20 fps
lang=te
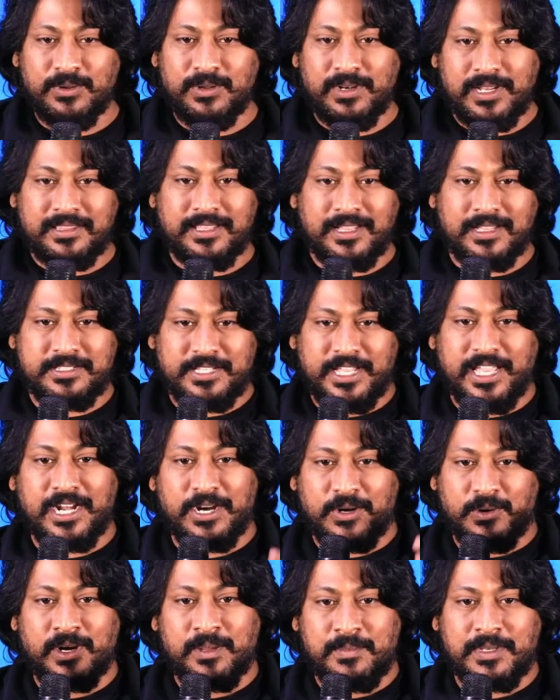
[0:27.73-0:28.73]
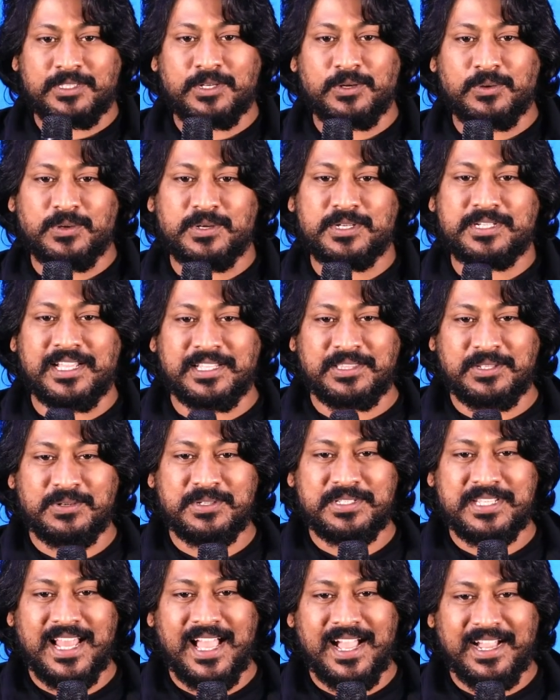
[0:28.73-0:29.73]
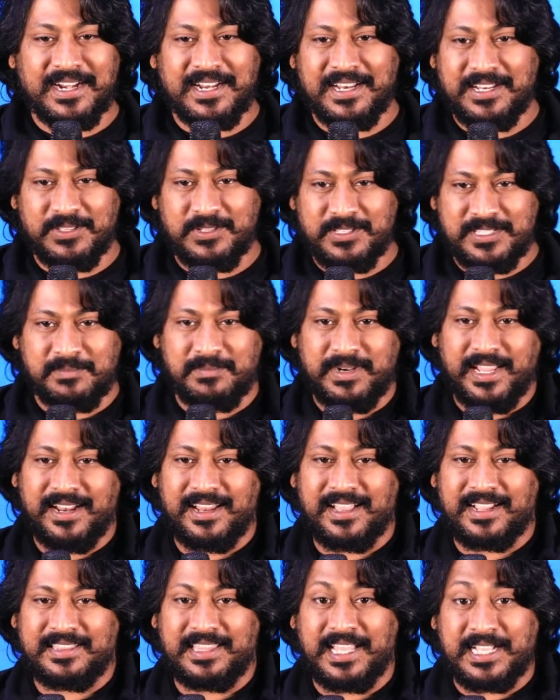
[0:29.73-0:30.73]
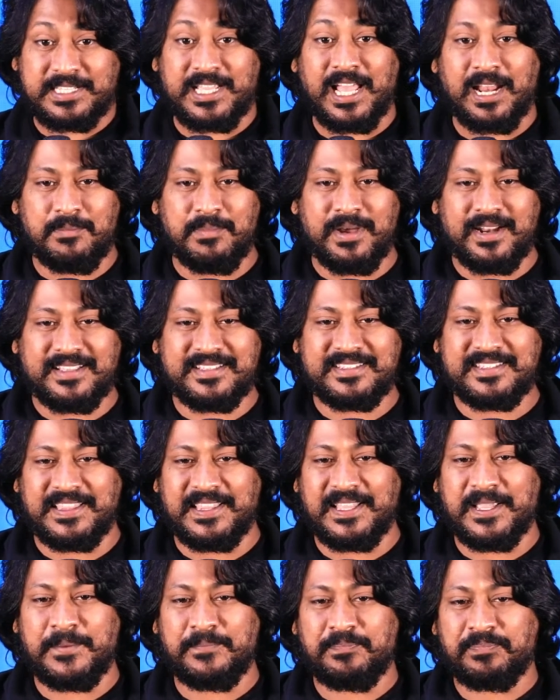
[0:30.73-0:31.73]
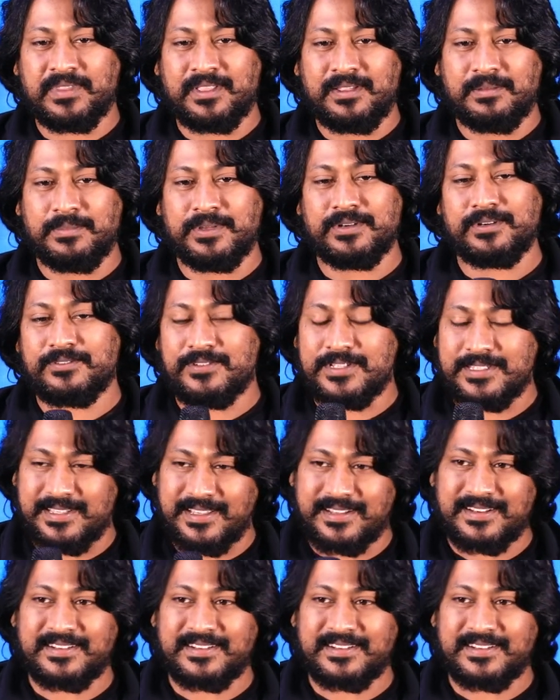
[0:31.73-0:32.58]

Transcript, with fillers: లేకపోతే చేయాలనుకుంటే మాత్రం కురుక్షేత్రం వచ్చిన ఆగనేదో సమ్ డైలాగ్ నాకు చాలా బాగా నచ్చింది బ్యూటిఫుల్ సార్